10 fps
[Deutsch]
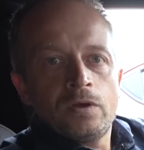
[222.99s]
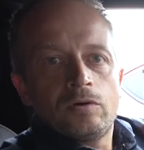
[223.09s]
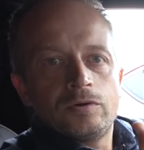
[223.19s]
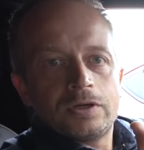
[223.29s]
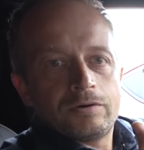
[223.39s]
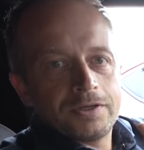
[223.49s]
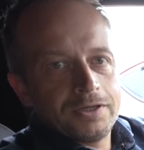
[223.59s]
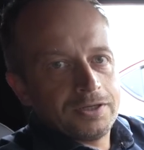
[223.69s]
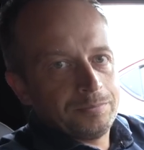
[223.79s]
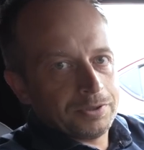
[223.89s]
und auch der
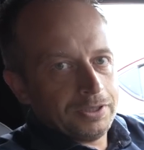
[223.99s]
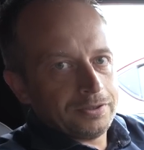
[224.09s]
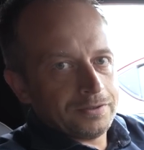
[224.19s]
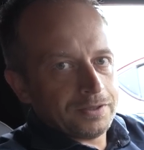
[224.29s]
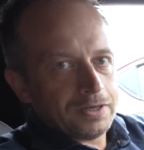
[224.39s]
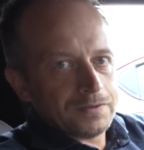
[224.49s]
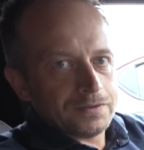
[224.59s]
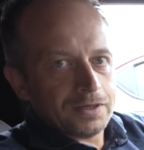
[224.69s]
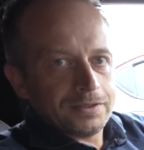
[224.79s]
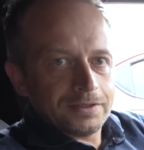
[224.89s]
Interpret enthalten
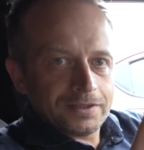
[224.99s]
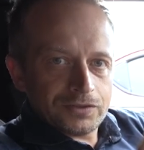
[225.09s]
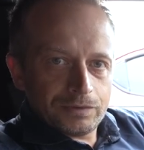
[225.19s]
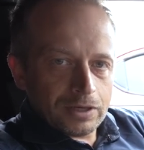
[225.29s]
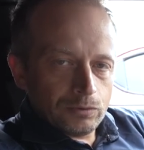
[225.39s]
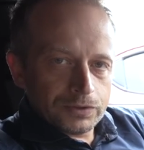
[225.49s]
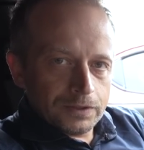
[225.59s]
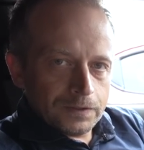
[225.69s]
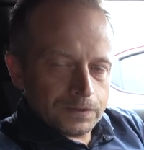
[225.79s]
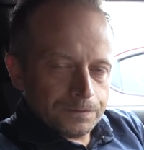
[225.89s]
sein, denn das wird
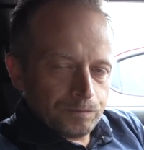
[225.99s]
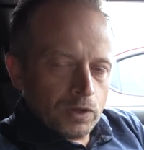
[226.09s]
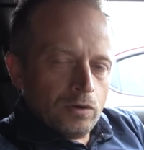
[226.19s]
ausgelesen